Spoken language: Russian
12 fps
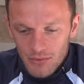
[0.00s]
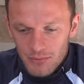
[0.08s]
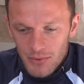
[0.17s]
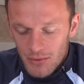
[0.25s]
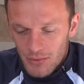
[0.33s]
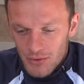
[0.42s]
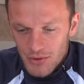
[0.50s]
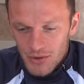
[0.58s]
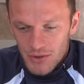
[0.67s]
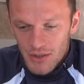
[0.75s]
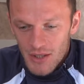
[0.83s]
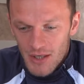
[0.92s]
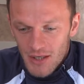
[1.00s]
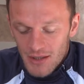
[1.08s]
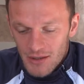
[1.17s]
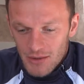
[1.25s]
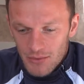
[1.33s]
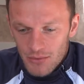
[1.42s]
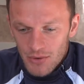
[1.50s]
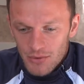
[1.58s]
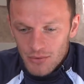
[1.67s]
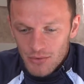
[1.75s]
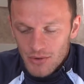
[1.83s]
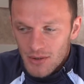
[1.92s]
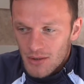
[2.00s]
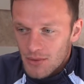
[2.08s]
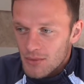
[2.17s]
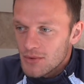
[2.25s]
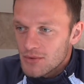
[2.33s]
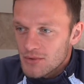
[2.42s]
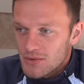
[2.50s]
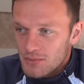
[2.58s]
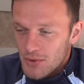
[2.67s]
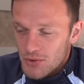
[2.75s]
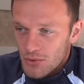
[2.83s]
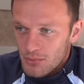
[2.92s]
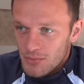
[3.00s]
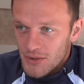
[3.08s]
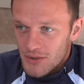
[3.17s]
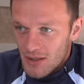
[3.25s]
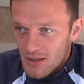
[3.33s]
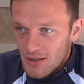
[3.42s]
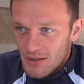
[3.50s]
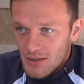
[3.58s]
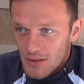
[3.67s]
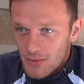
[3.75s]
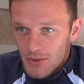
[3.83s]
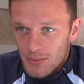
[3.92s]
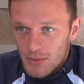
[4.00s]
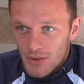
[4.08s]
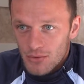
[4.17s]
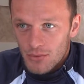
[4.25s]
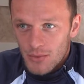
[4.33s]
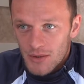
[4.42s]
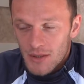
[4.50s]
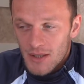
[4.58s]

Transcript: первую очередь головой, ну не головой с мячом бить, а головой именно думать.